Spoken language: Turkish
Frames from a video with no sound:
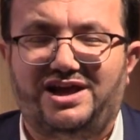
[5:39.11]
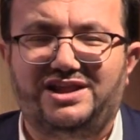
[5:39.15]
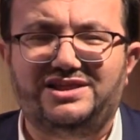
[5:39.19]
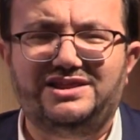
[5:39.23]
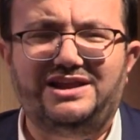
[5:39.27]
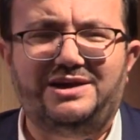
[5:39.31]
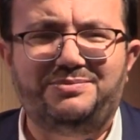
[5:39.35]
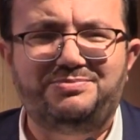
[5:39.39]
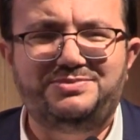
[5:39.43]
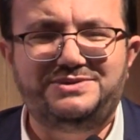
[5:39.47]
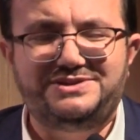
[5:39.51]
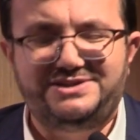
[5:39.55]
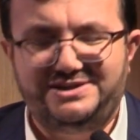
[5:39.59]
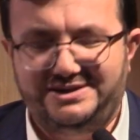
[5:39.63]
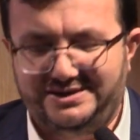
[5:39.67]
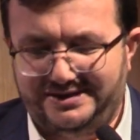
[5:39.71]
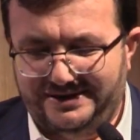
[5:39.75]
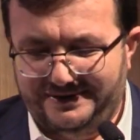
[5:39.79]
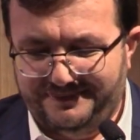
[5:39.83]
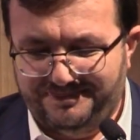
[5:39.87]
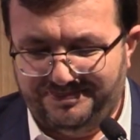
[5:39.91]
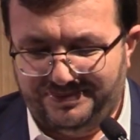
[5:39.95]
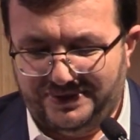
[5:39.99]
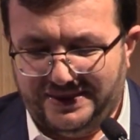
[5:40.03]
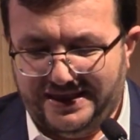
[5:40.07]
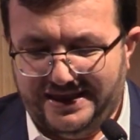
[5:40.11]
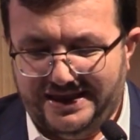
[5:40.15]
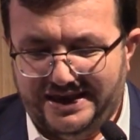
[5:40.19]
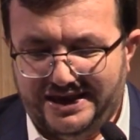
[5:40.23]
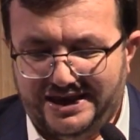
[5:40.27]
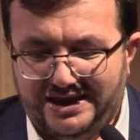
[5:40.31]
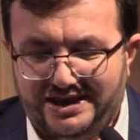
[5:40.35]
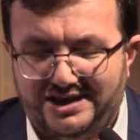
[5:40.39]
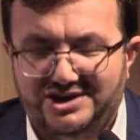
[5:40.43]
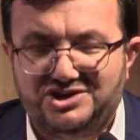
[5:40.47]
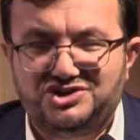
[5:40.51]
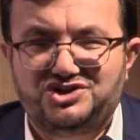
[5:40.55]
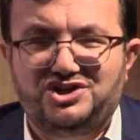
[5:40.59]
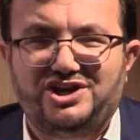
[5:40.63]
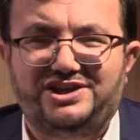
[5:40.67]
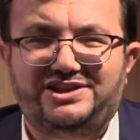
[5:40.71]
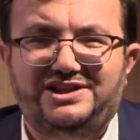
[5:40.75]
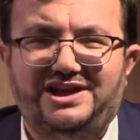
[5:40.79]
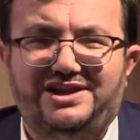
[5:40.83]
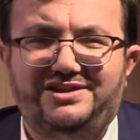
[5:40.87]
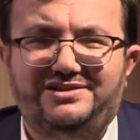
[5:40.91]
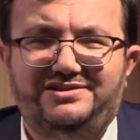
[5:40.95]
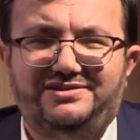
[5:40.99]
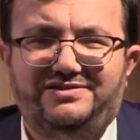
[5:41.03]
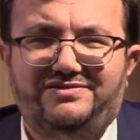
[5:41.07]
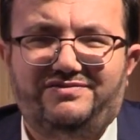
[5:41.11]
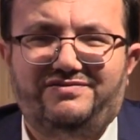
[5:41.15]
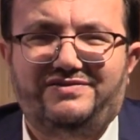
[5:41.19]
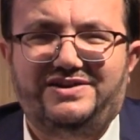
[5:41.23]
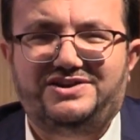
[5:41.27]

Allah bizi şeytan